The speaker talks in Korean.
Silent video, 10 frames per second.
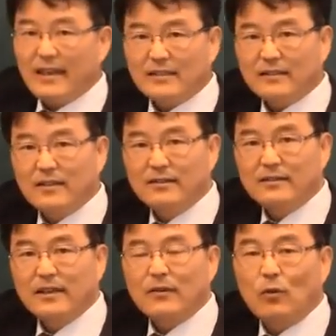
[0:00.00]
대해서 저
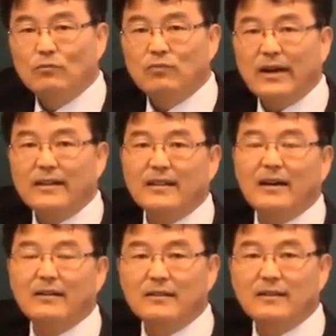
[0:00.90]
녀석이 공부 안
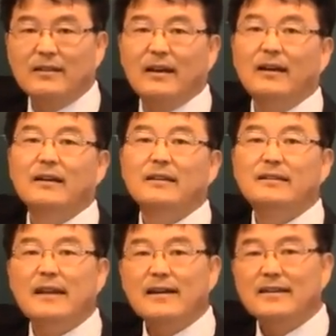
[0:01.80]
한다 어쩐다
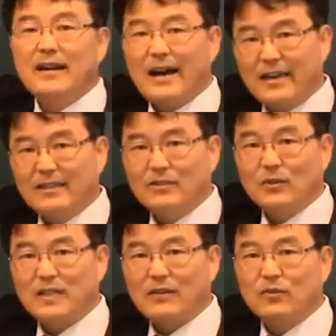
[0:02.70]
이야기를
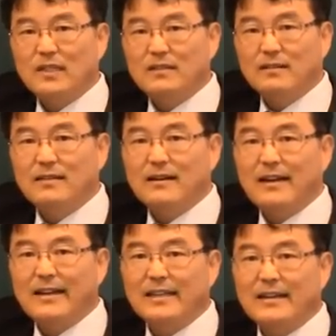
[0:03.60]
하겠죠. 자꾸
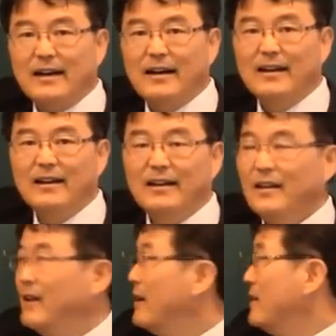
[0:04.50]
지적상을 하니까
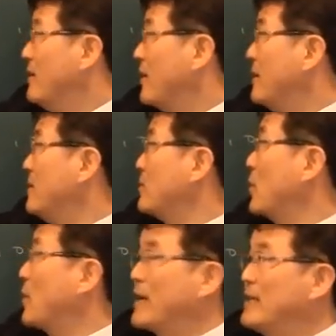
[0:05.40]
여기는
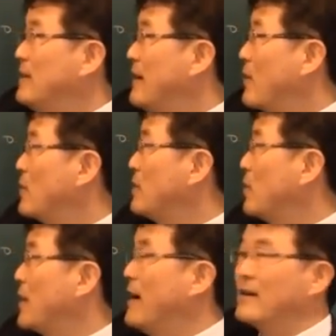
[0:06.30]
서로가 싫어하고
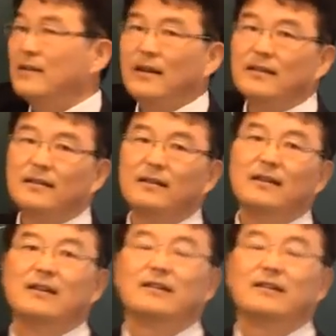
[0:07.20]
서로가 그래서